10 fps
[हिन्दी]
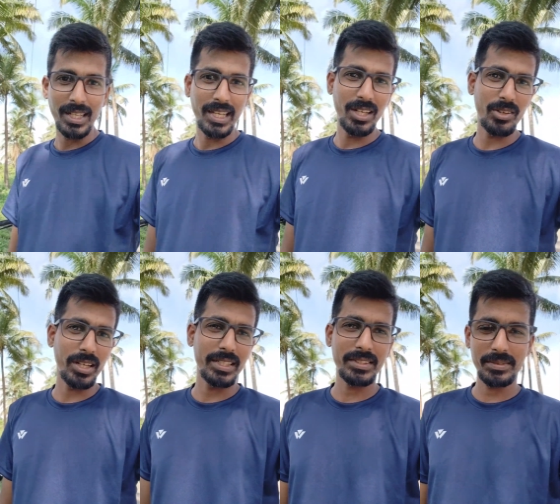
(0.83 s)
हेलो
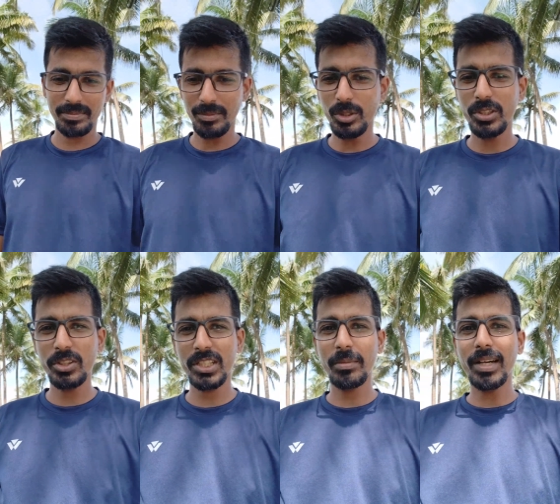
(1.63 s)
गाइस बहुत दिनों
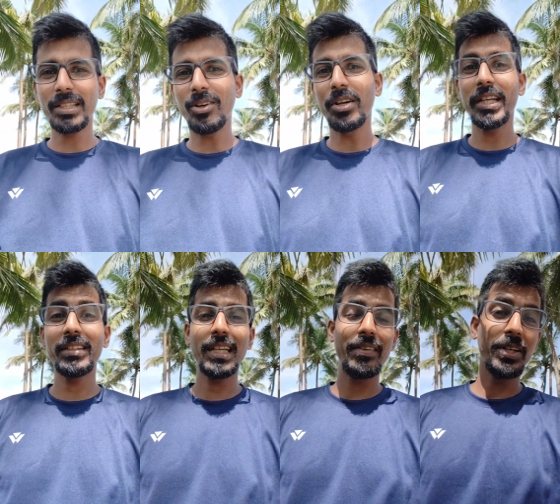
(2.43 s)
के बाद और एक
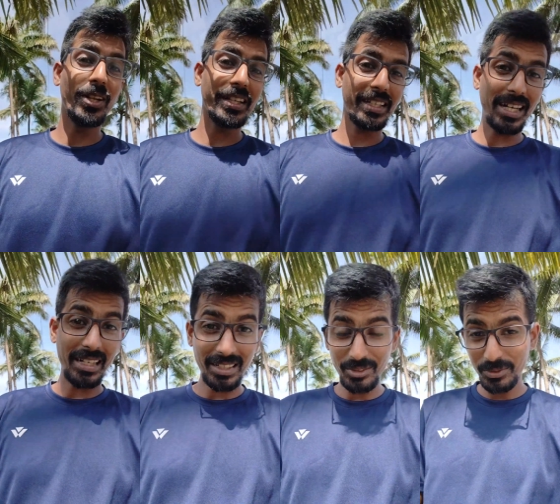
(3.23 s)
नया वीडियो लेके आ
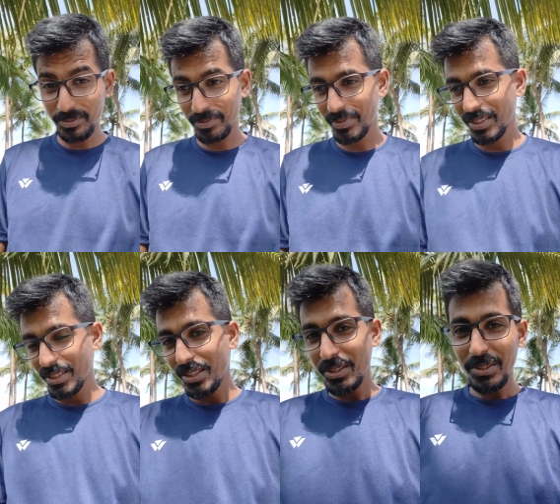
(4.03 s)
रहा हूँ
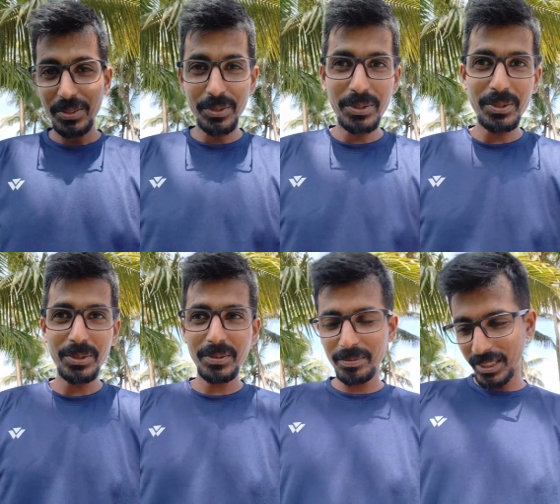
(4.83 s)
तो
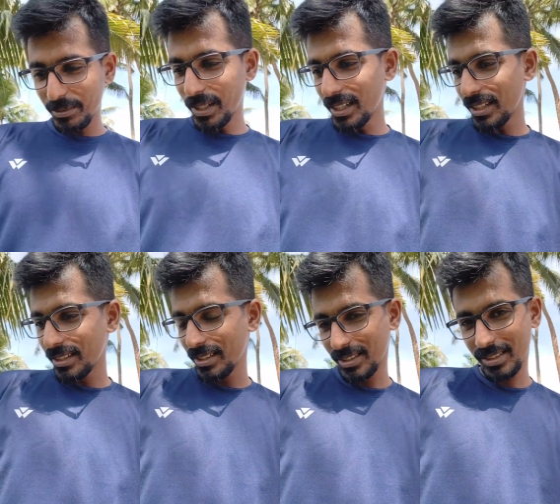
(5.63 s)
इस बार
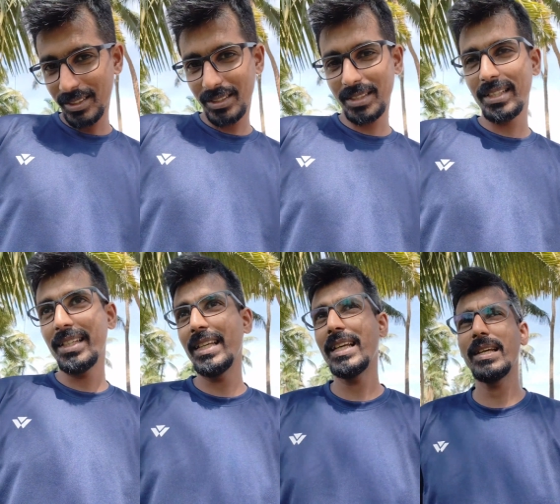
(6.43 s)

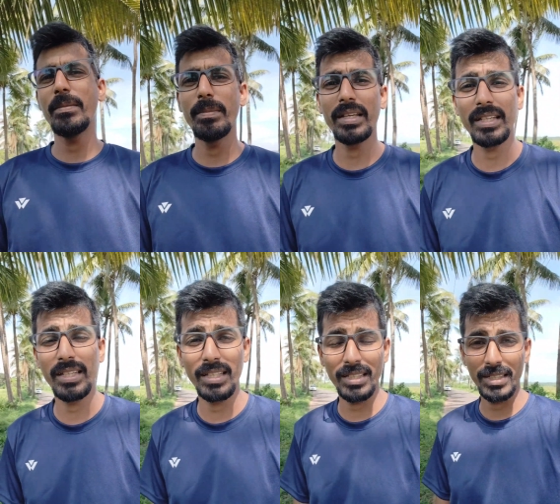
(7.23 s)
ये मेरी
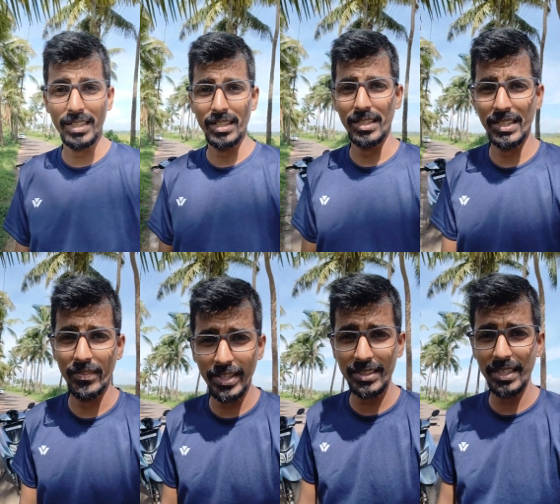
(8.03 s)
टी
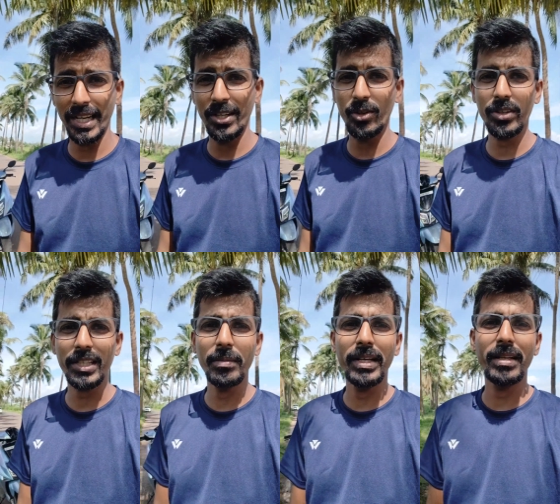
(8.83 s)
वी एस एंटॉक
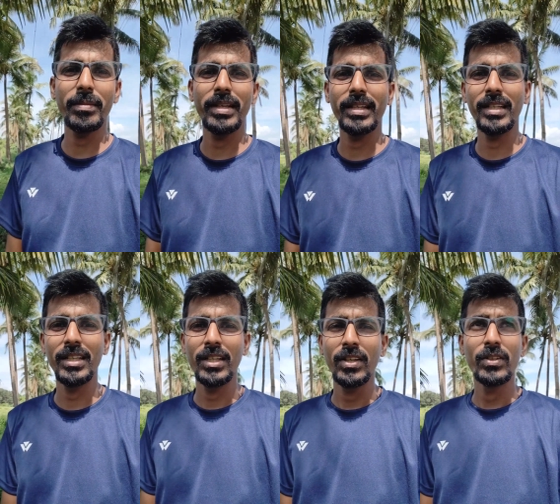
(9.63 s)
के बारे में है
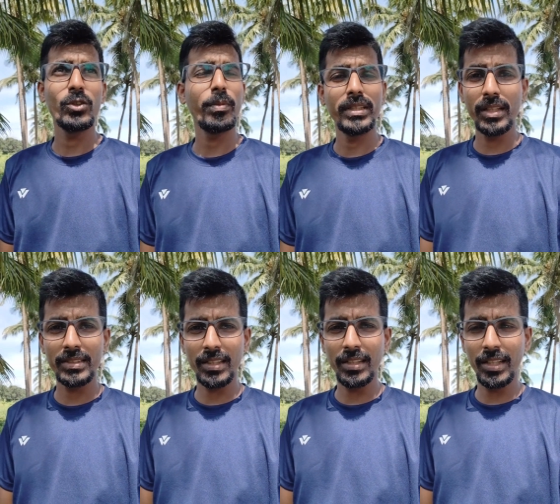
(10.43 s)
जो मैंने
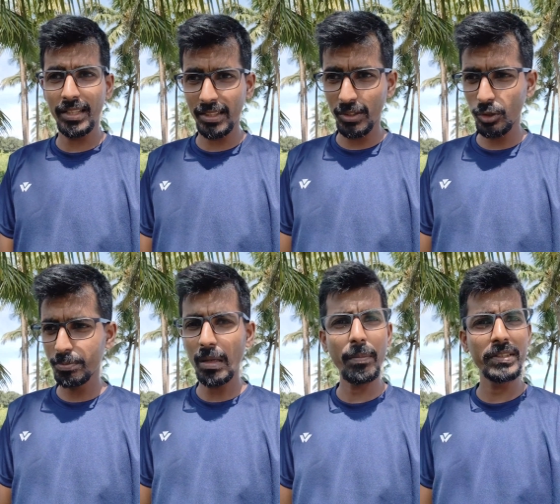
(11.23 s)
रिसेंटली यूज़
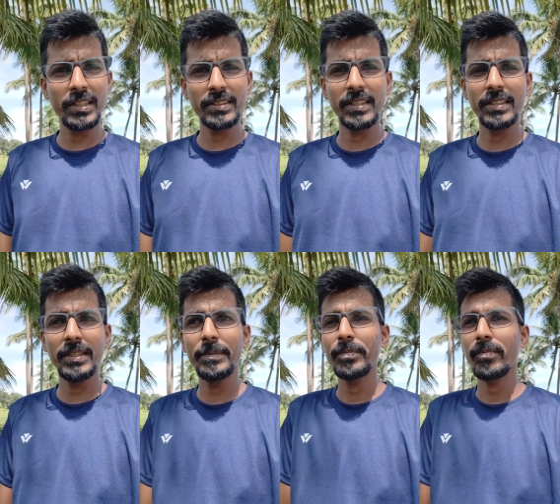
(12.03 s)
में परचेज़ की थी